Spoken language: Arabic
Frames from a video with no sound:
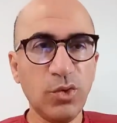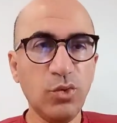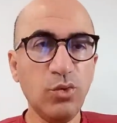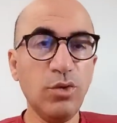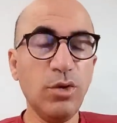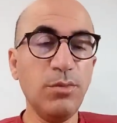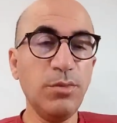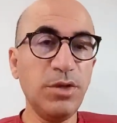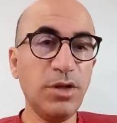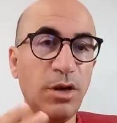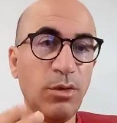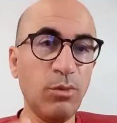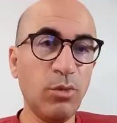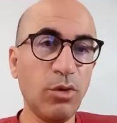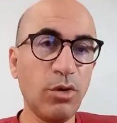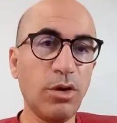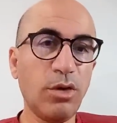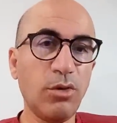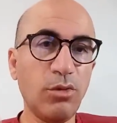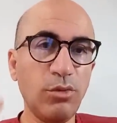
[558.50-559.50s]
هو من
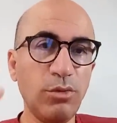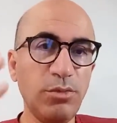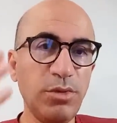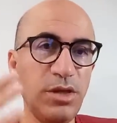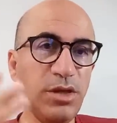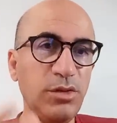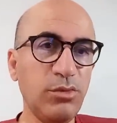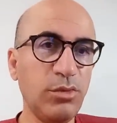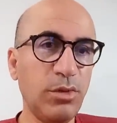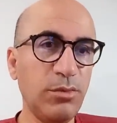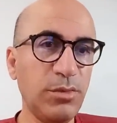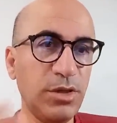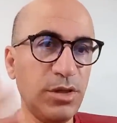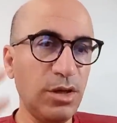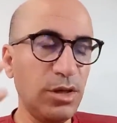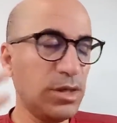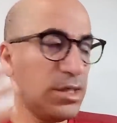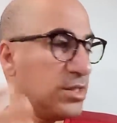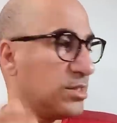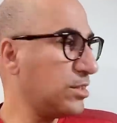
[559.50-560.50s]
المقاومين ومن
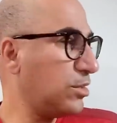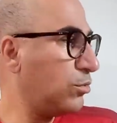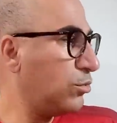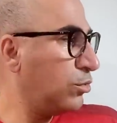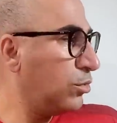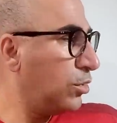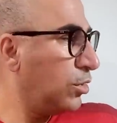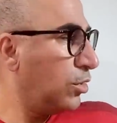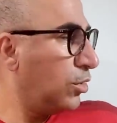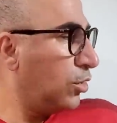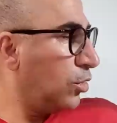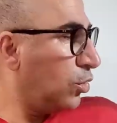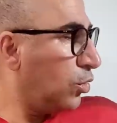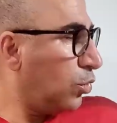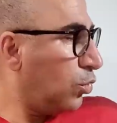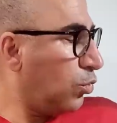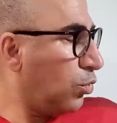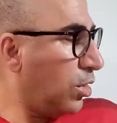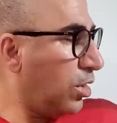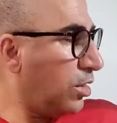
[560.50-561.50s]
الكذا
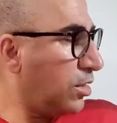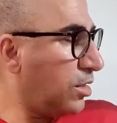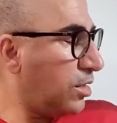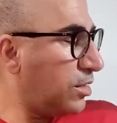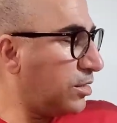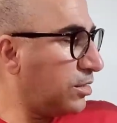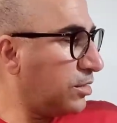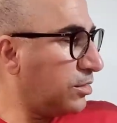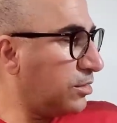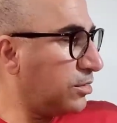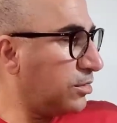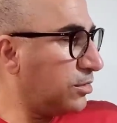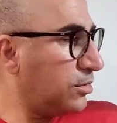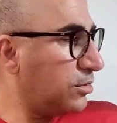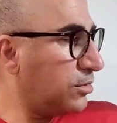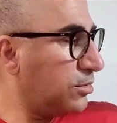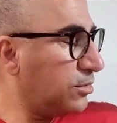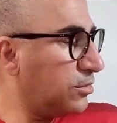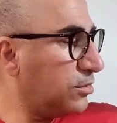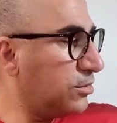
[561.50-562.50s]
ويعني
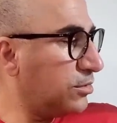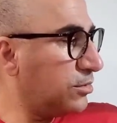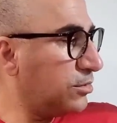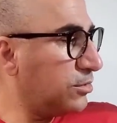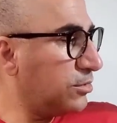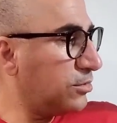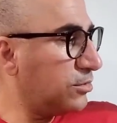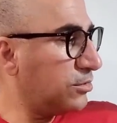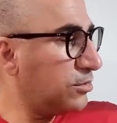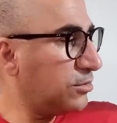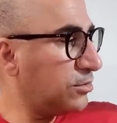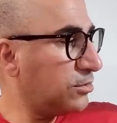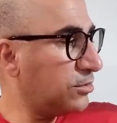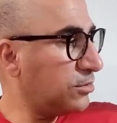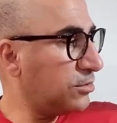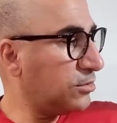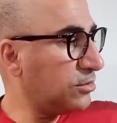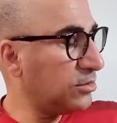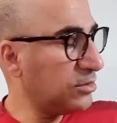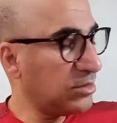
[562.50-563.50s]

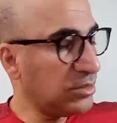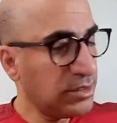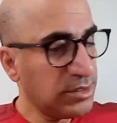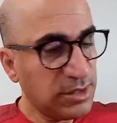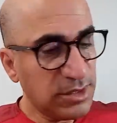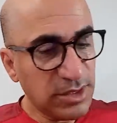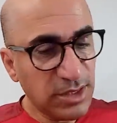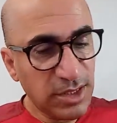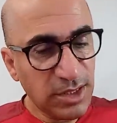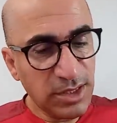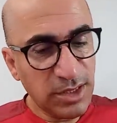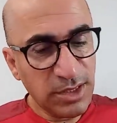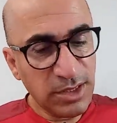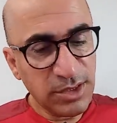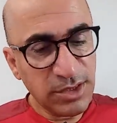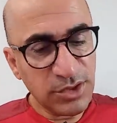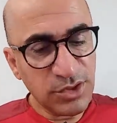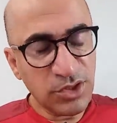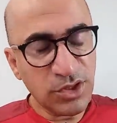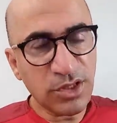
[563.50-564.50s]
آه،
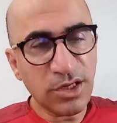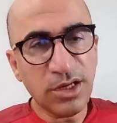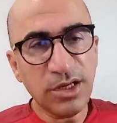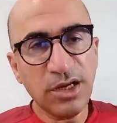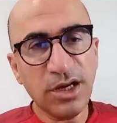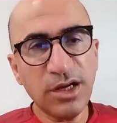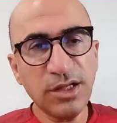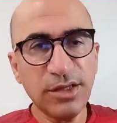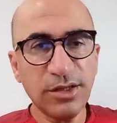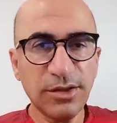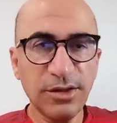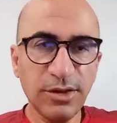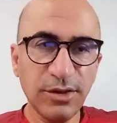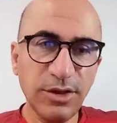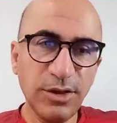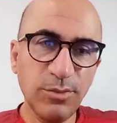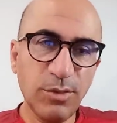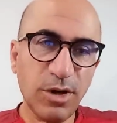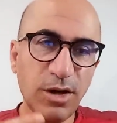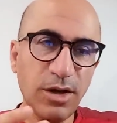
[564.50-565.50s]
آه، جرى إعادة
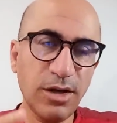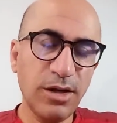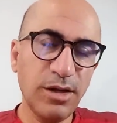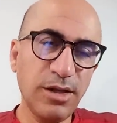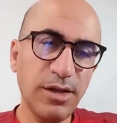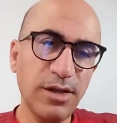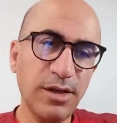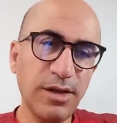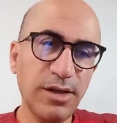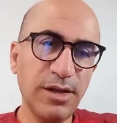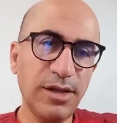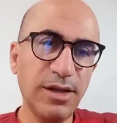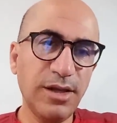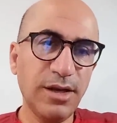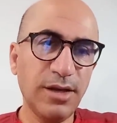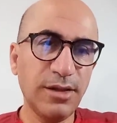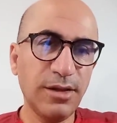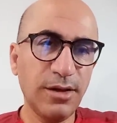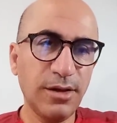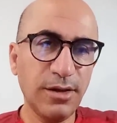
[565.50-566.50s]
اعتبار
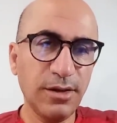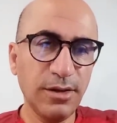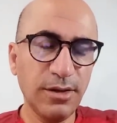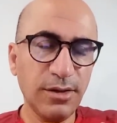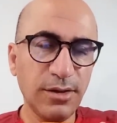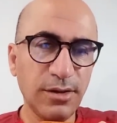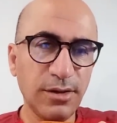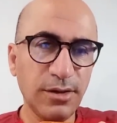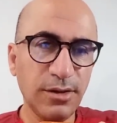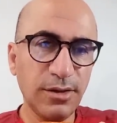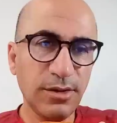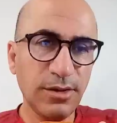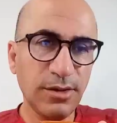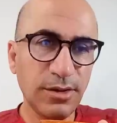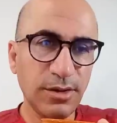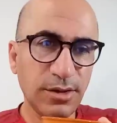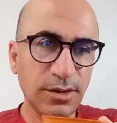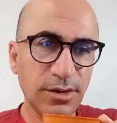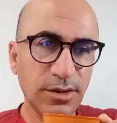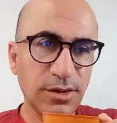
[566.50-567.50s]
لهذا
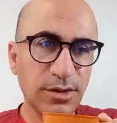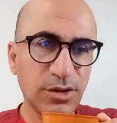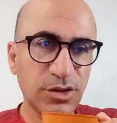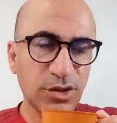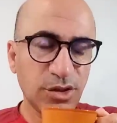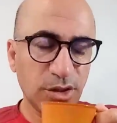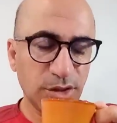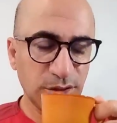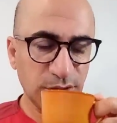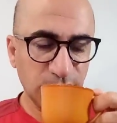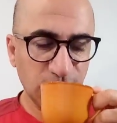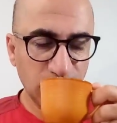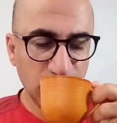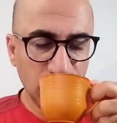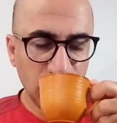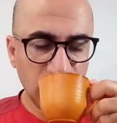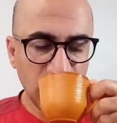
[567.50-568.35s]
الشخص